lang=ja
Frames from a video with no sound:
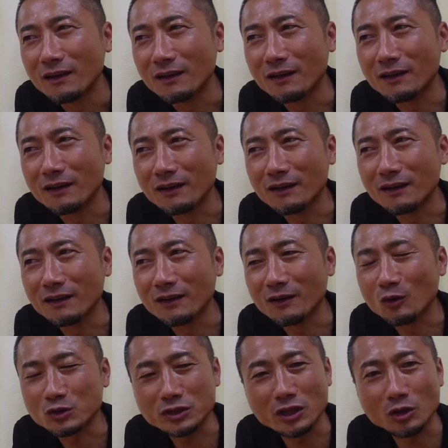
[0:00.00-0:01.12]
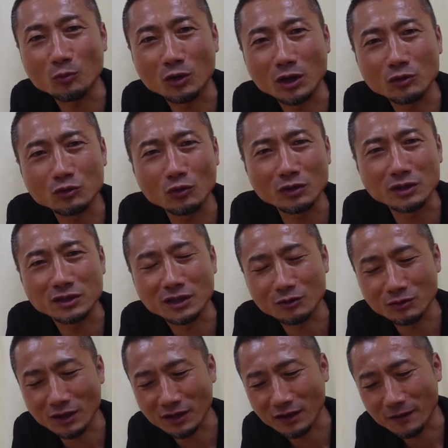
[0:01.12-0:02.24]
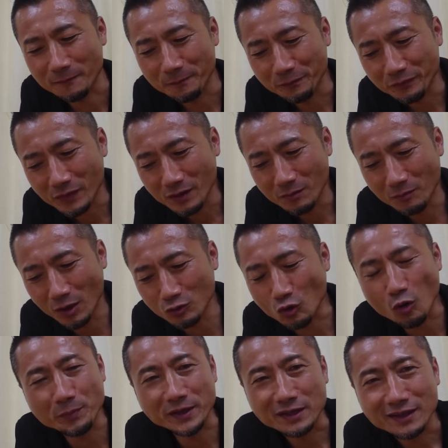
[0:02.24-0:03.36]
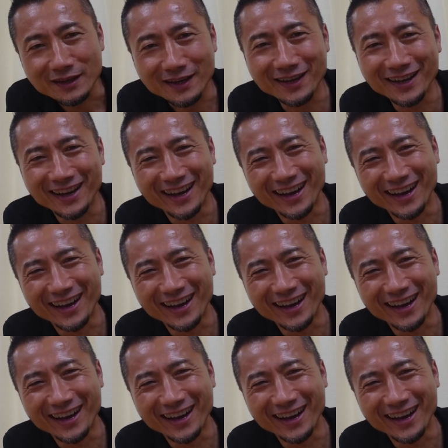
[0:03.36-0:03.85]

えー、教えてもらう通りにやるだけ丸コピー